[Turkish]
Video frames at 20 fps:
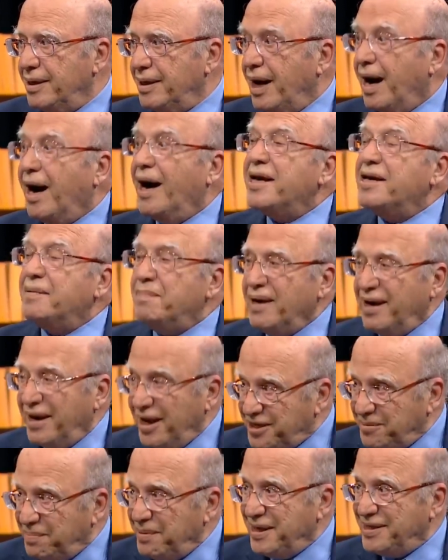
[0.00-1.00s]
Hayır,
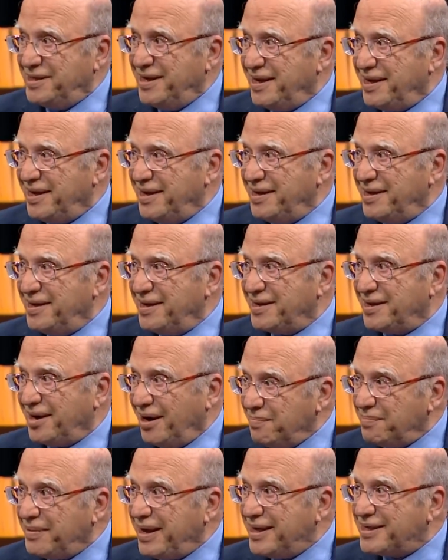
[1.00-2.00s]
birleşmeyecek. Yani
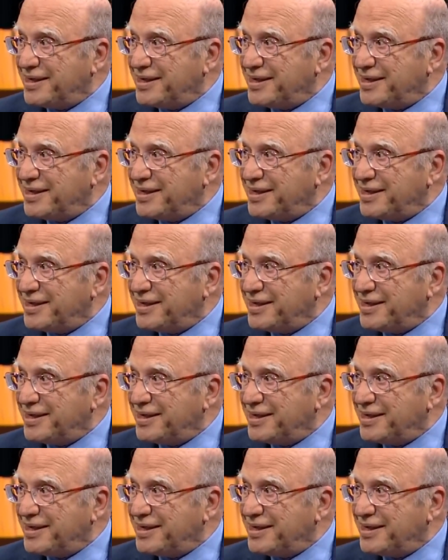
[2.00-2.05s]
Tam en tersi.